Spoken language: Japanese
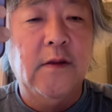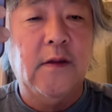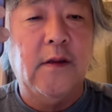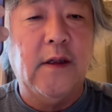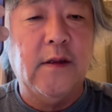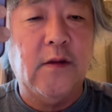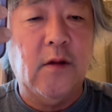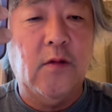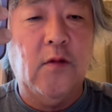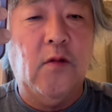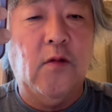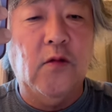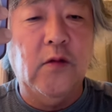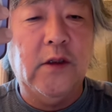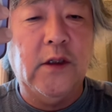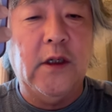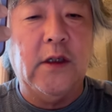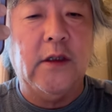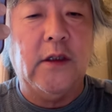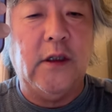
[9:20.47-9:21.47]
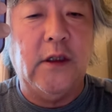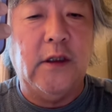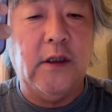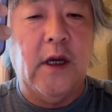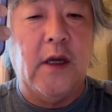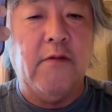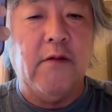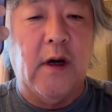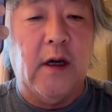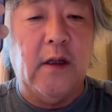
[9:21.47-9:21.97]
それでその大きな木以
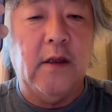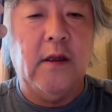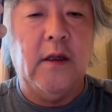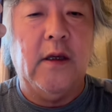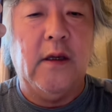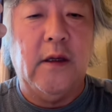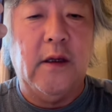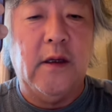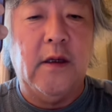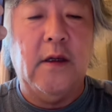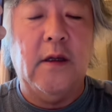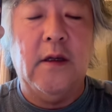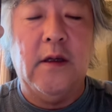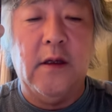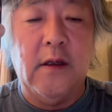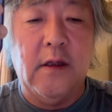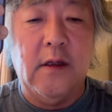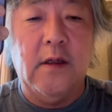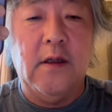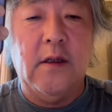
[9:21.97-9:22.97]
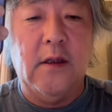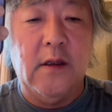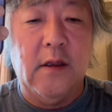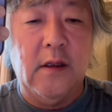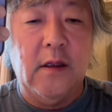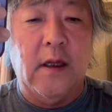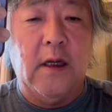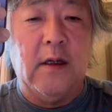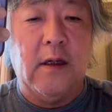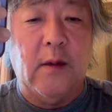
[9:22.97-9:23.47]
外は、
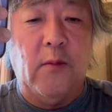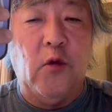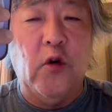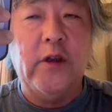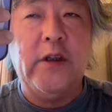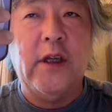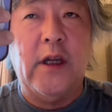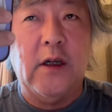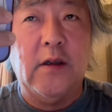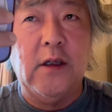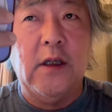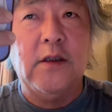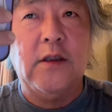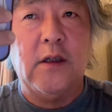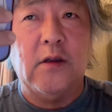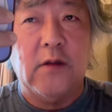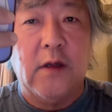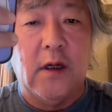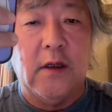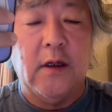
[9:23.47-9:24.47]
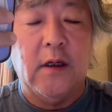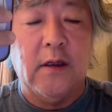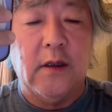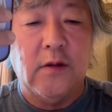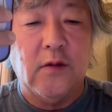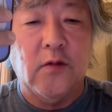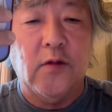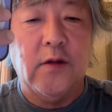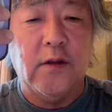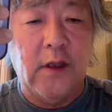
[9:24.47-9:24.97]
えー、なんか燃えてなくなっちゃうからなん
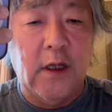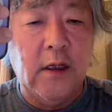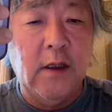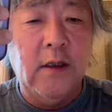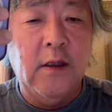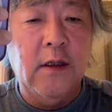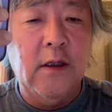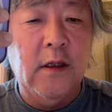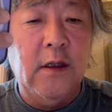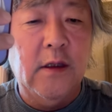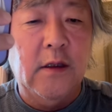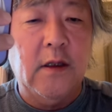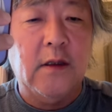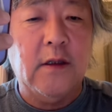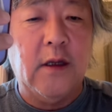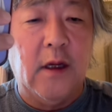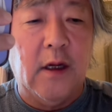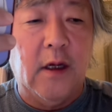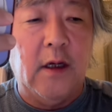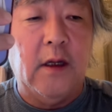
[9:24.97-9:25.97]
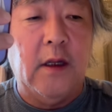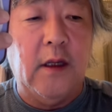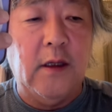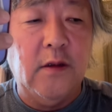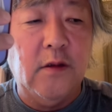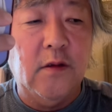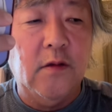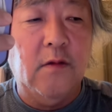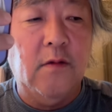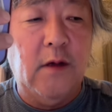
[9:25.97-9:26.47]
だそうですねですから
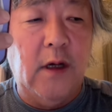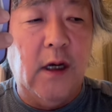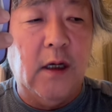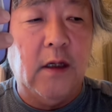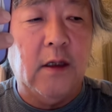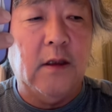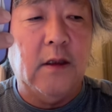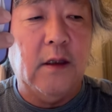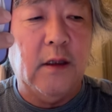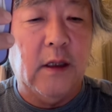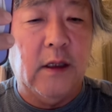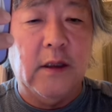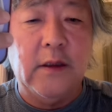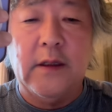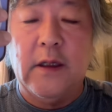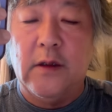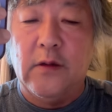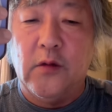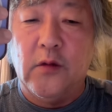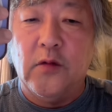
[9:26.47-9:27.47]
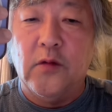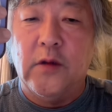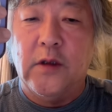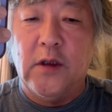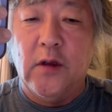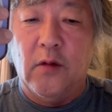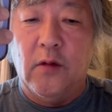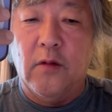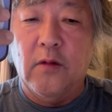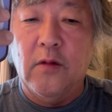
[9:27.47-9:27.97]
炎上はあなたという
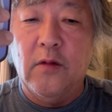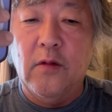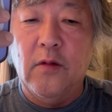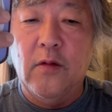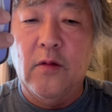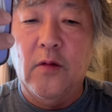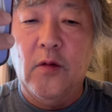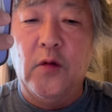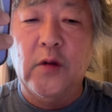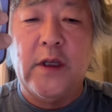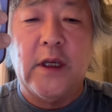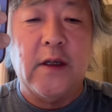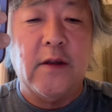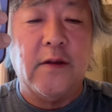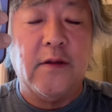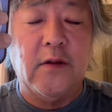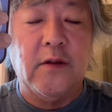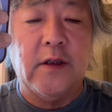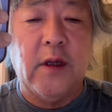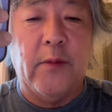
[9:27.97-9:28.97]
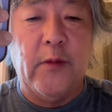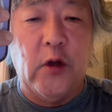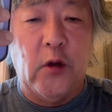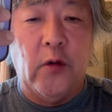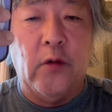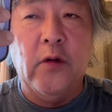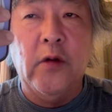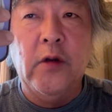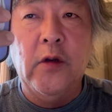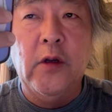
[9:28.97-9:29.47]
木を大きくするため
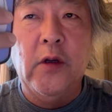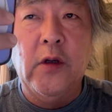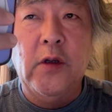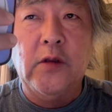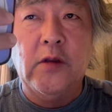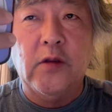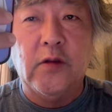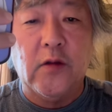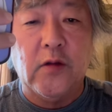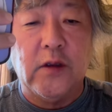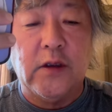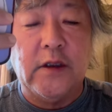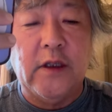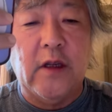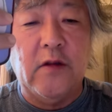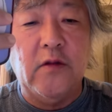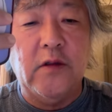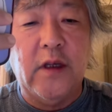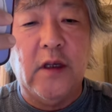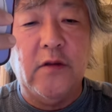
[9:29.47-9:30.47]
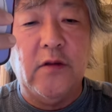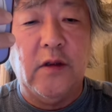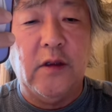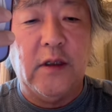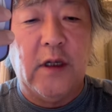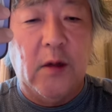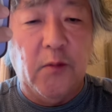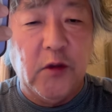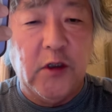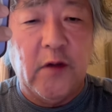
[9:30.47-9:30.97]
の一つの自然の摂理
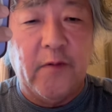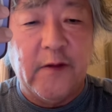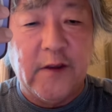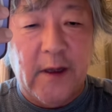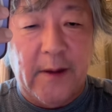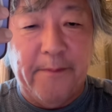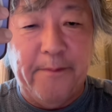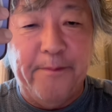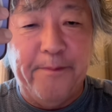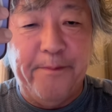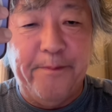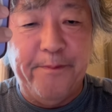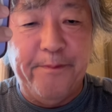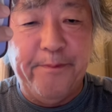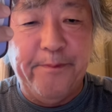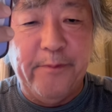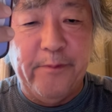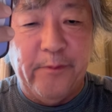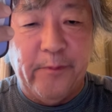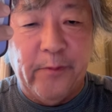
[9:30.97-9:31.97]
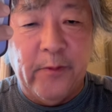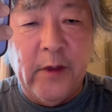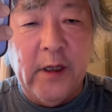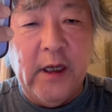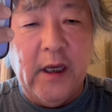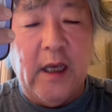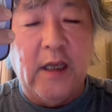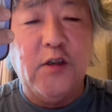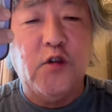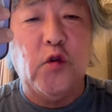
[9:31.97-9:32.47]
かもしれません。うん、
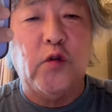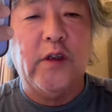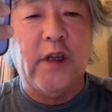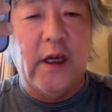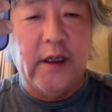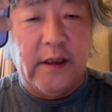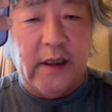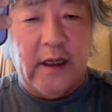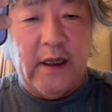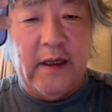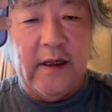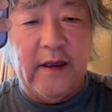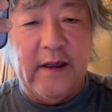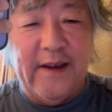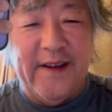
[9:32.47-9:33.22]
炎上に耐えて